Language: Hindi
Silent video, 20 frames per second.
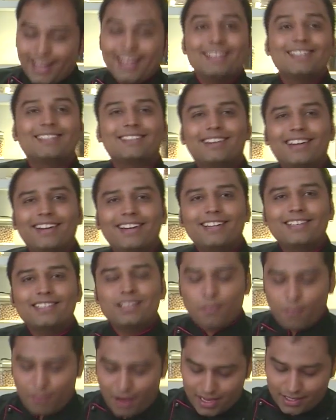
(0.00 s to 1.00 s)
इस ट्रेनर
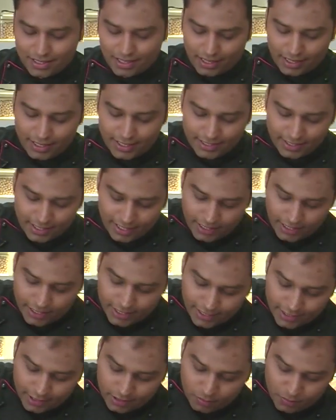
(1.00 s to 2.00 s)
से पास करने से
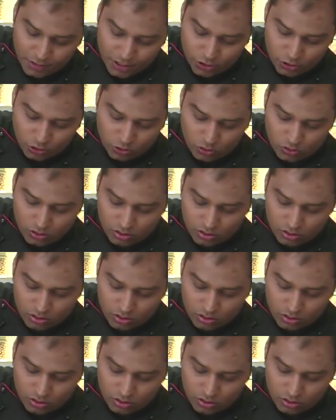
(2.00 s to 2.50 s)
इसमें जो